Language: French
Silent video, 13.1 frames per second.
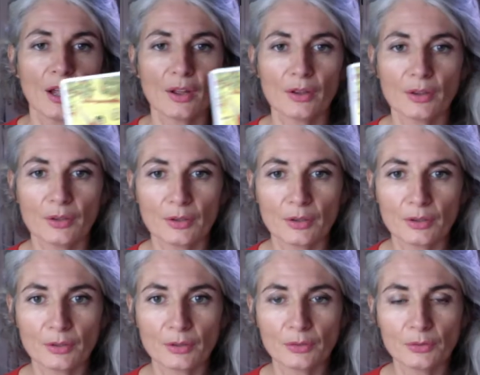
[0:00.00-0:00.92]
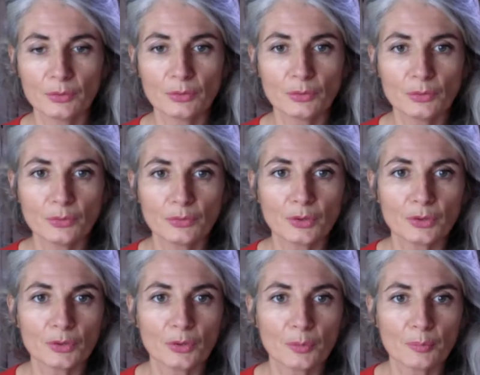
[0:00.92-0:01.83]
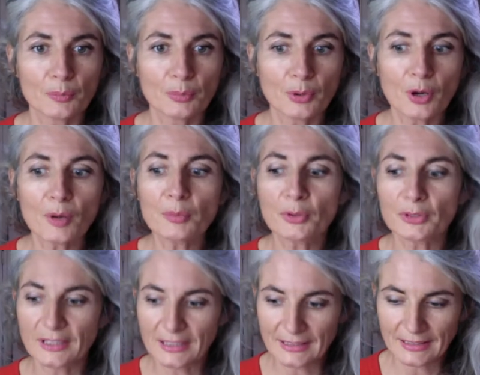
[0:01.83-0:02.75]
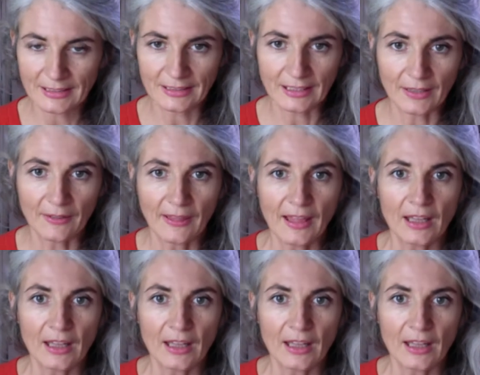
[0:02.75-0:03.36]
euh, de, votre propre destinée.